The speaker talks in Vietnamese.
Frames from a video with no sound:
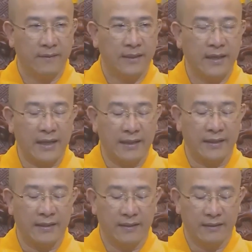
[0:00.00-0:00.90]
Cái
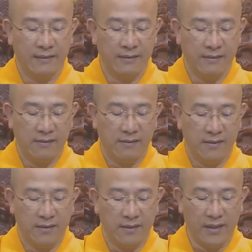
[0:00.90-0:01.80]
này
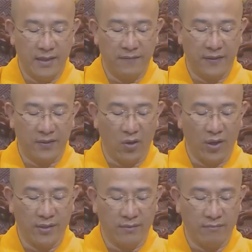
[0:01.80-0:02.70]
ở đây Phật
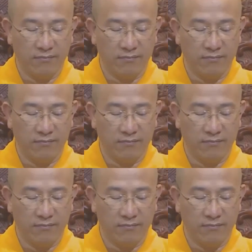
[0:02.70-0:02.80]
nói